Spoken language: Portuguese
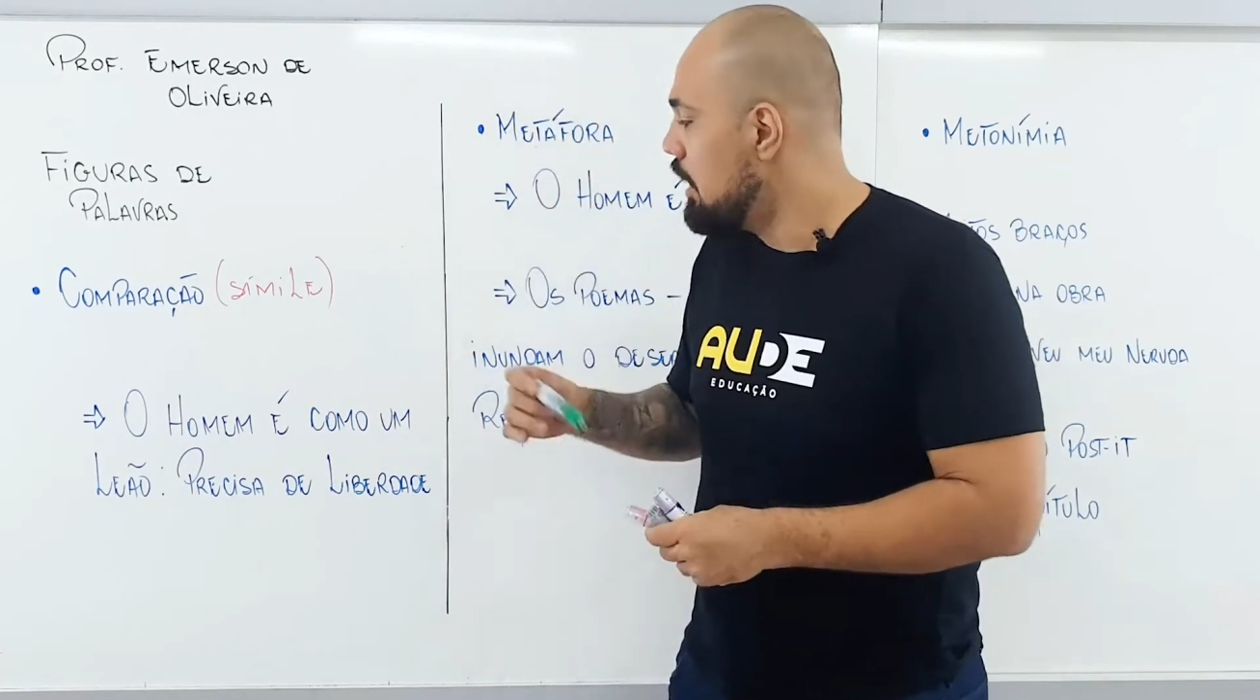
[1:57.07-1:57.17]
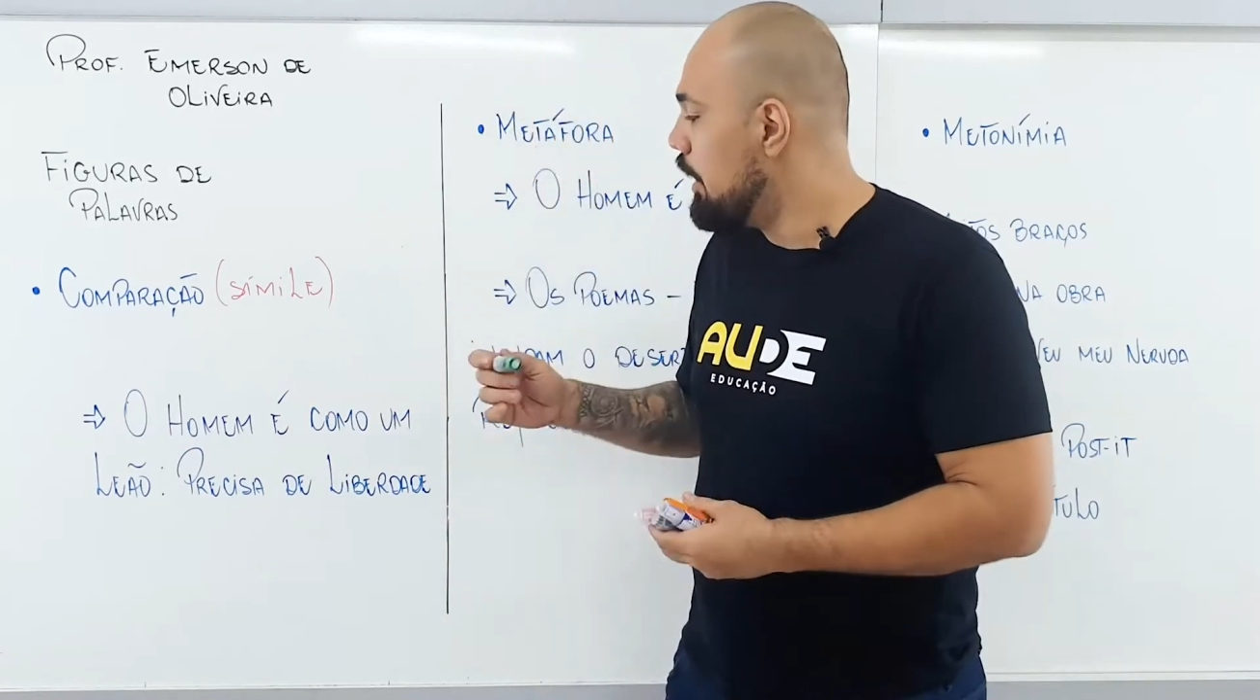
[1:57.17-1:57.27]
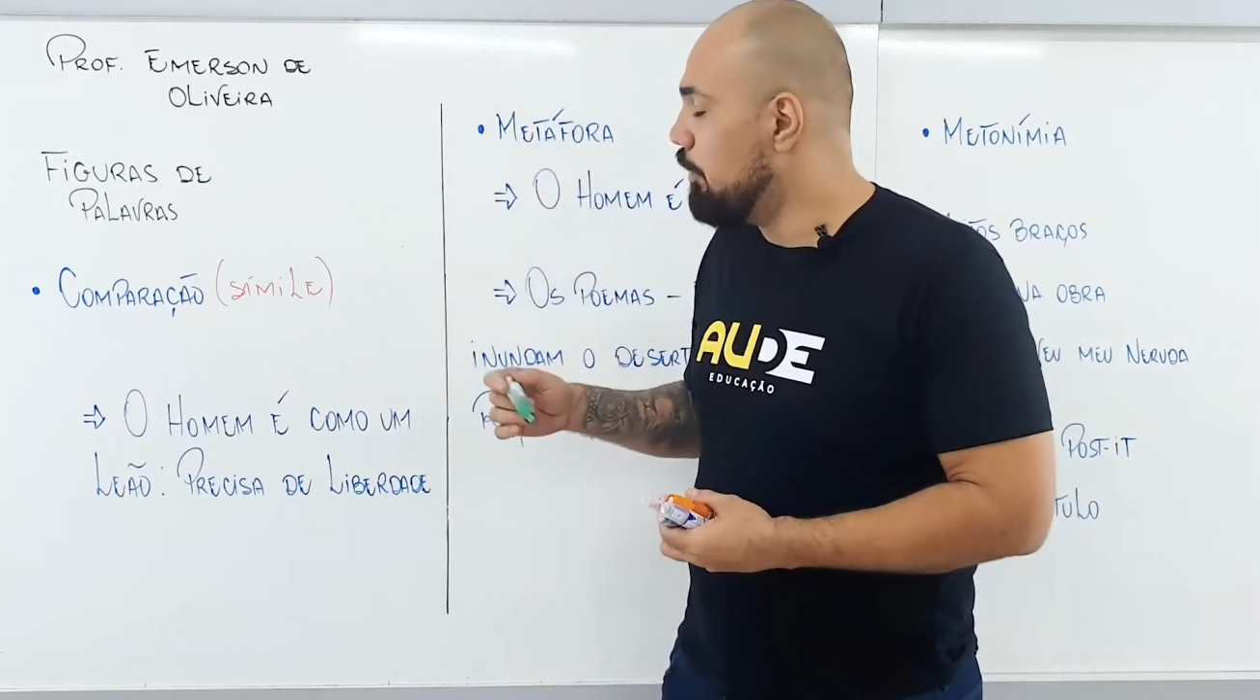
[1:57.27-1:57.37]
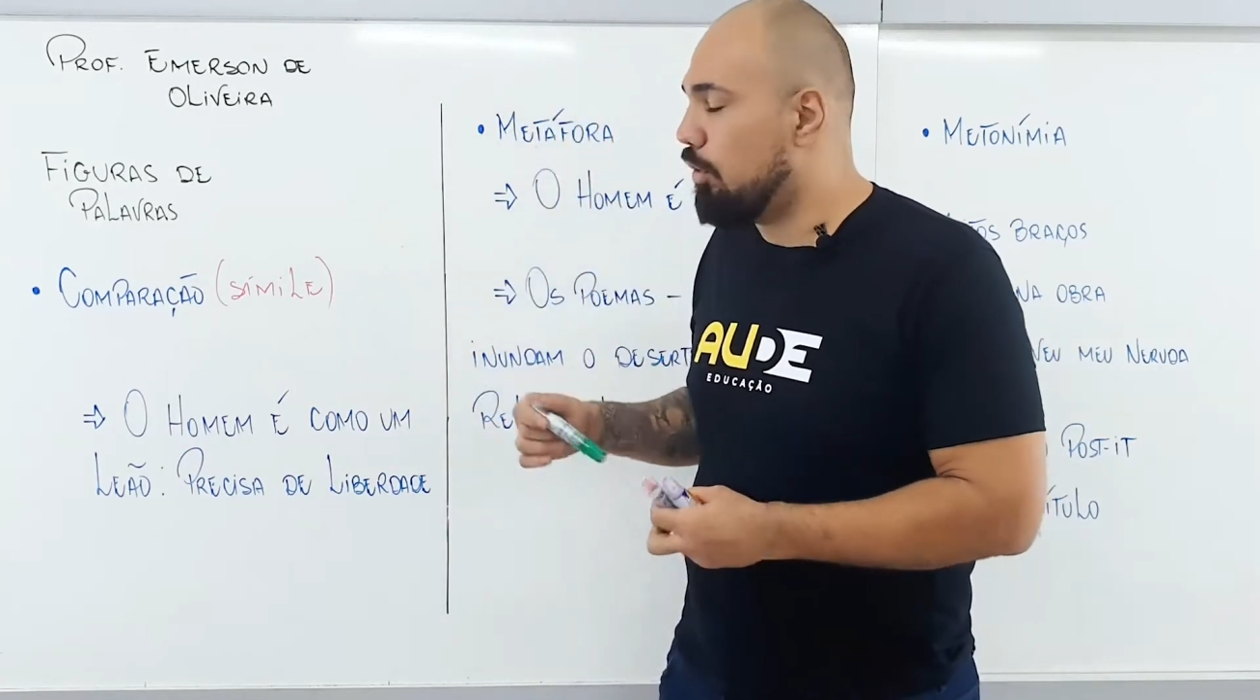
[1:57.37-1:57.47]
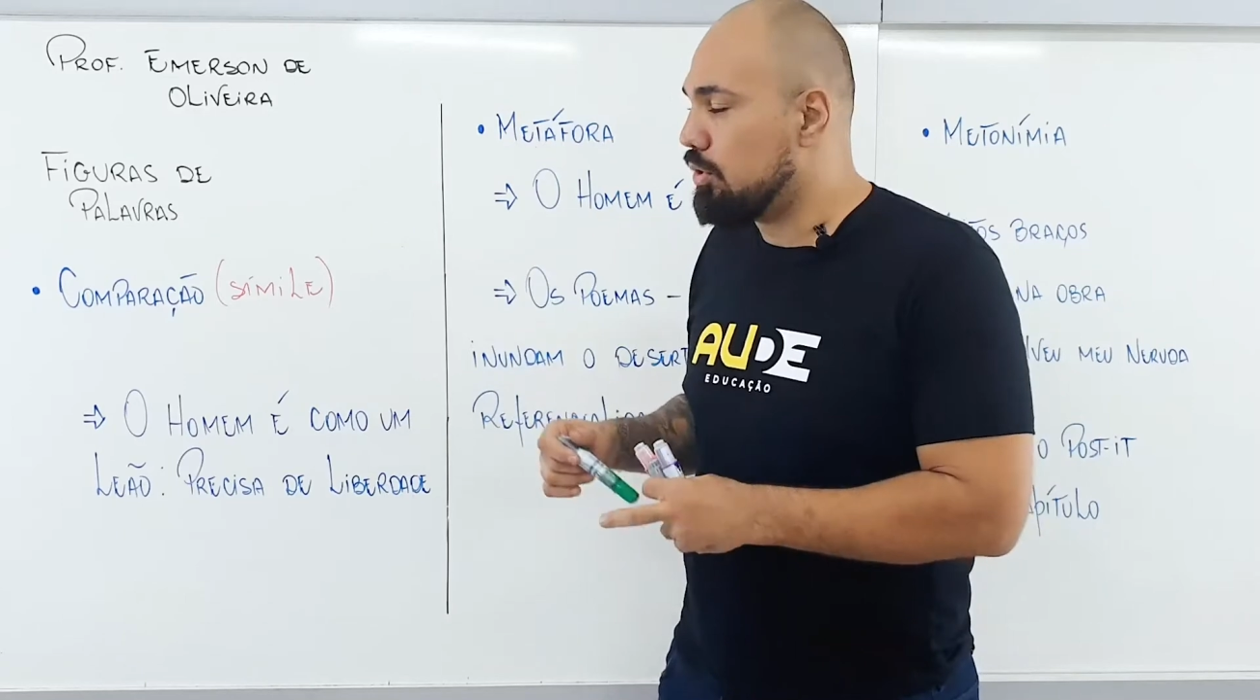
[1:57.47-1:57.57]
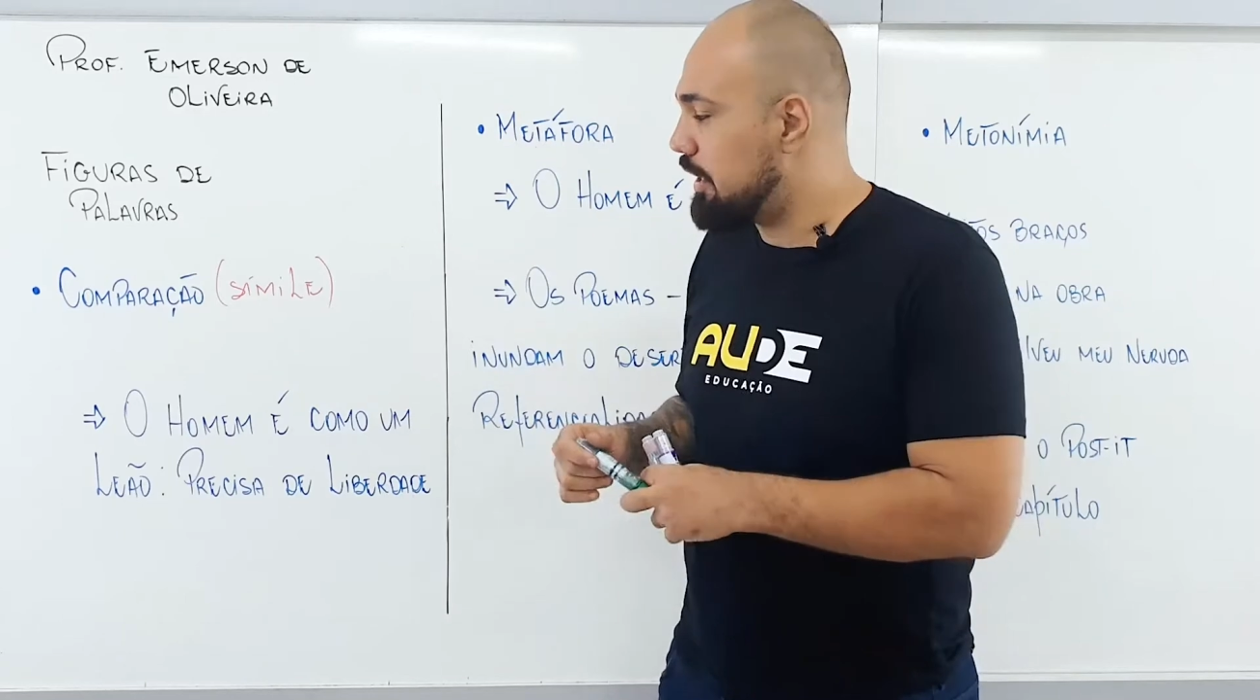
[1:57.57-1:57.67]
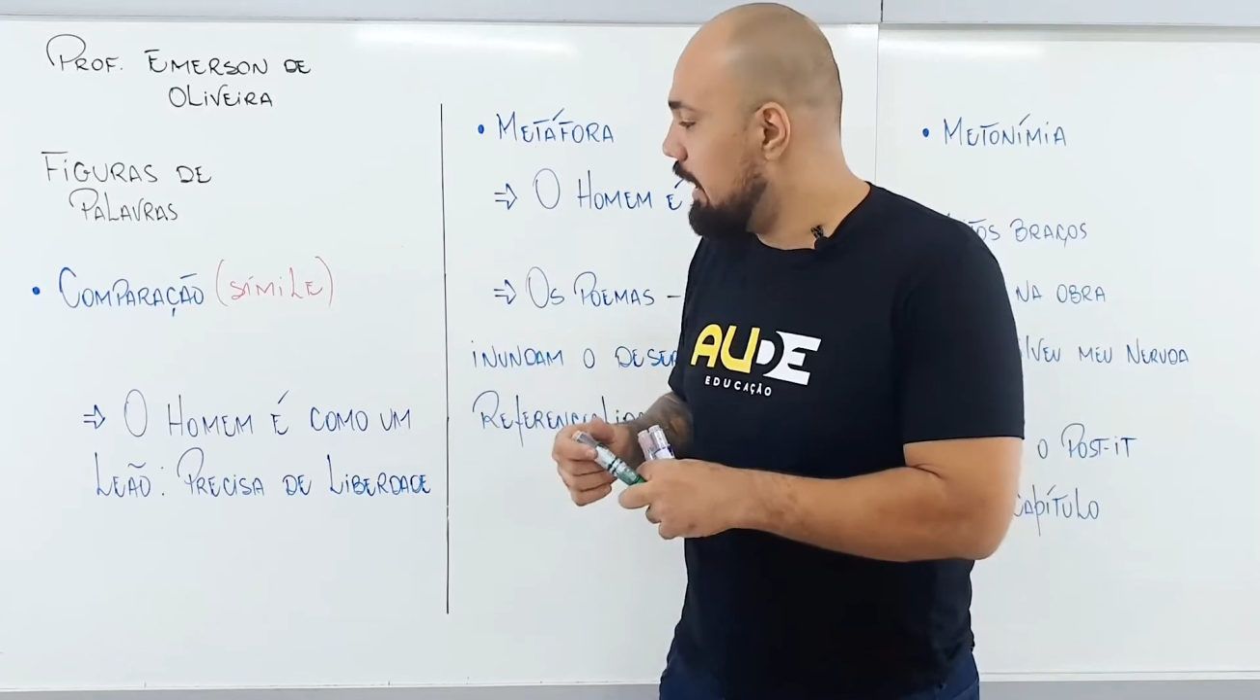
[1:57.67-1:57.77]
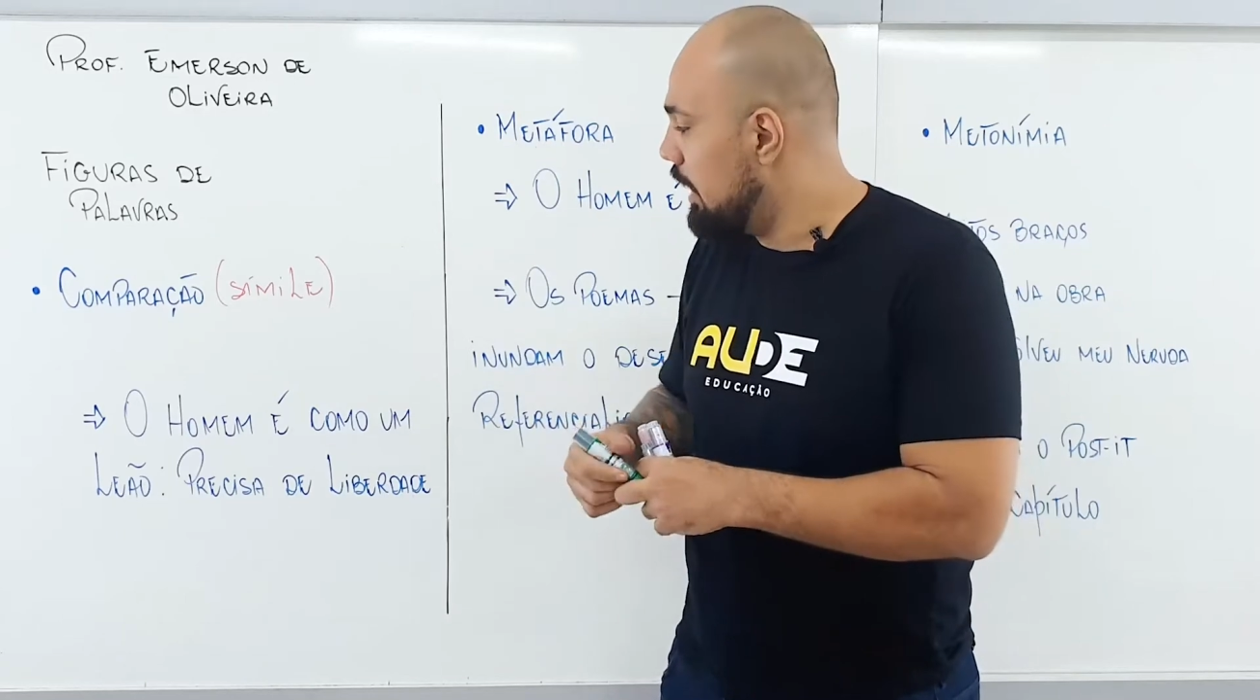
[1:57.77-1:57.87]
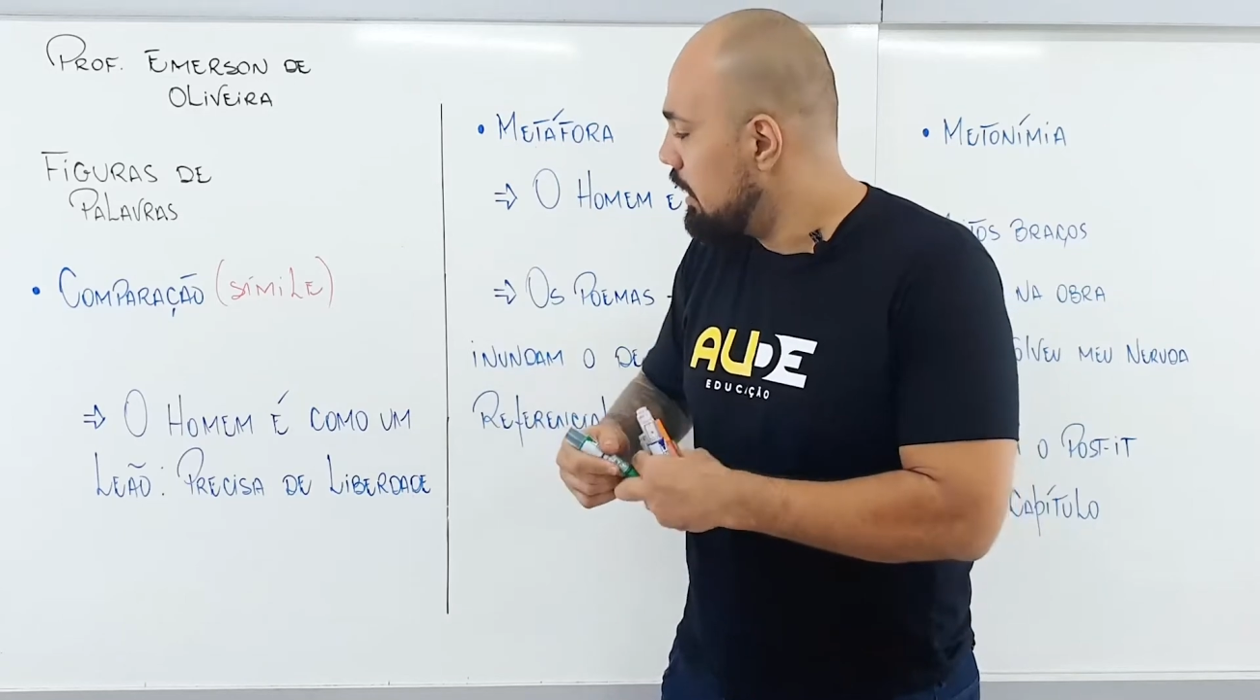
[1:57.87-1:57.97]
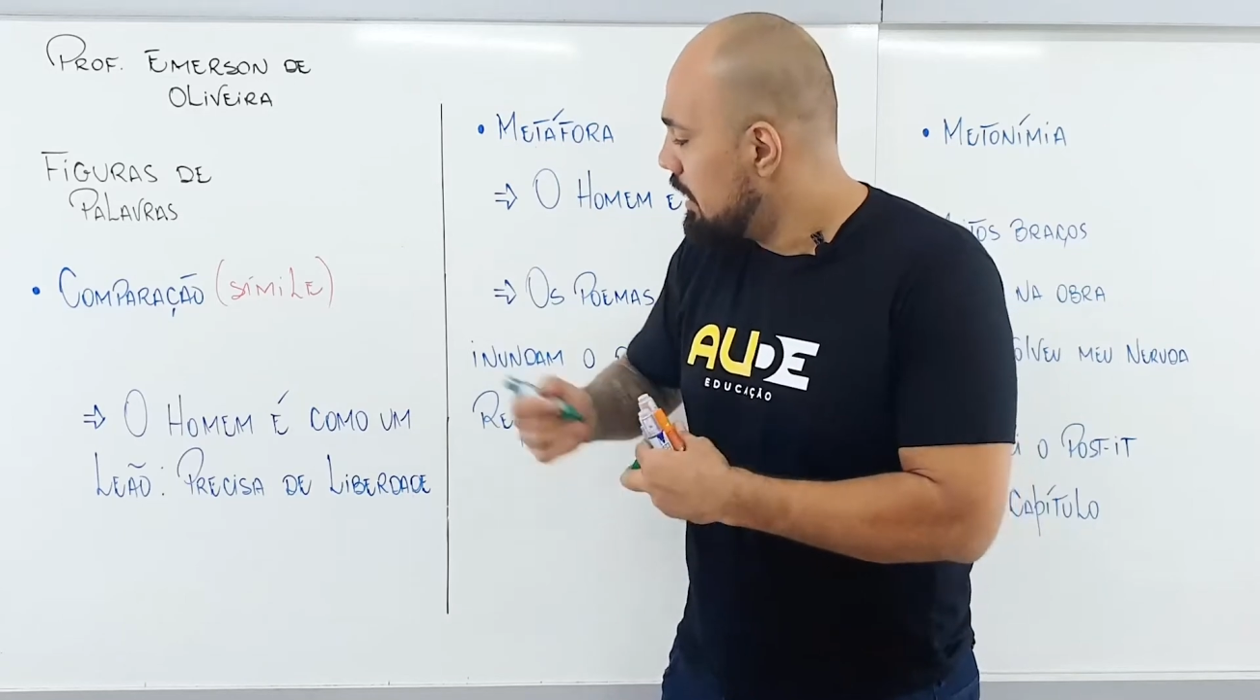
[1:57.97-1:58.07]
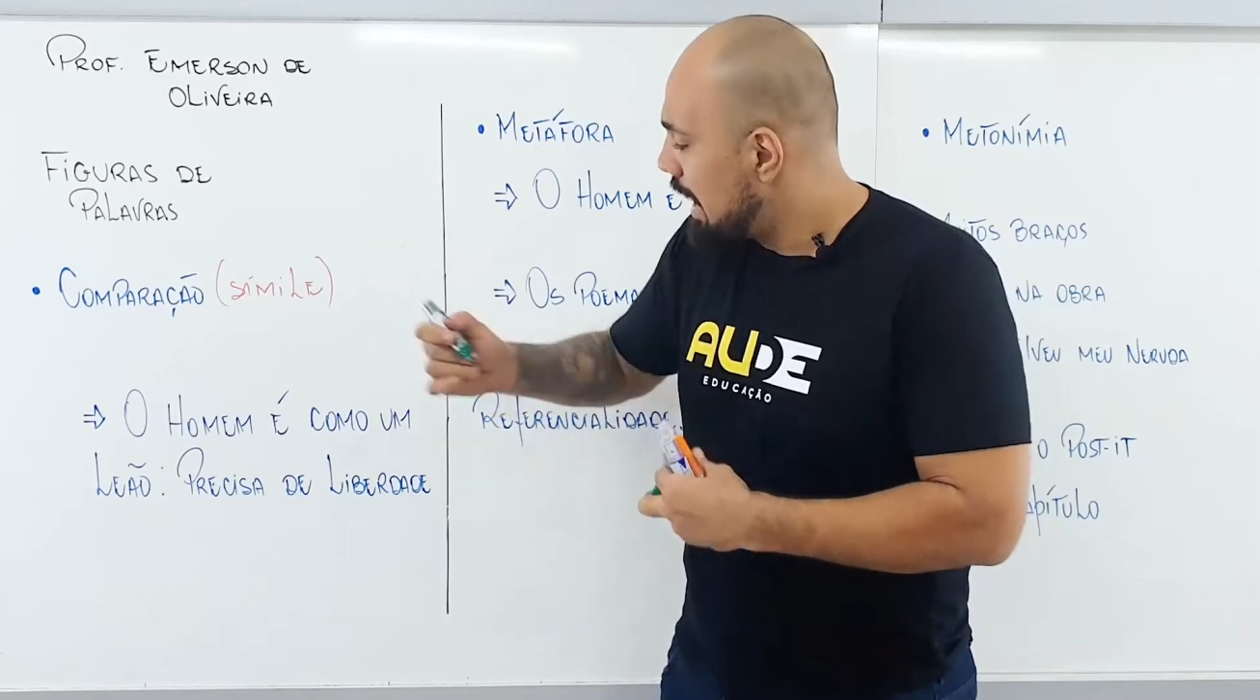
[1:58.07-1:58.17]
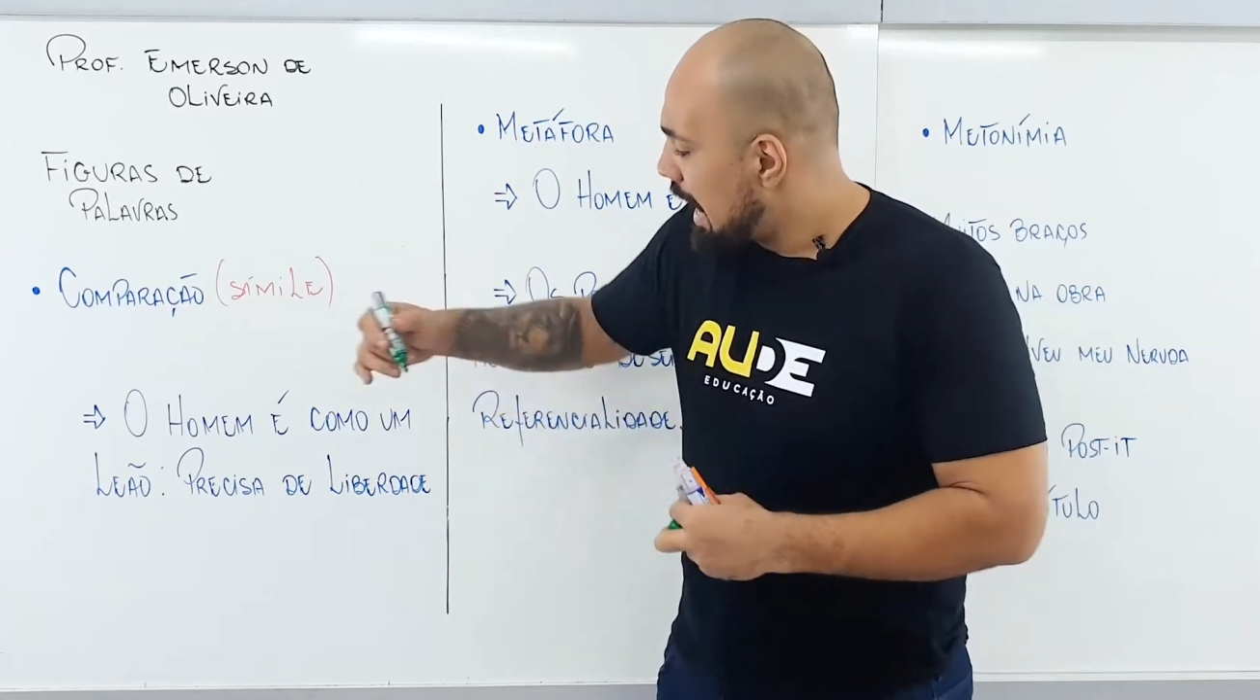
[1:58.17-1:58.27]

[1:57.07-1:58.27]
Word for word: eu vou ter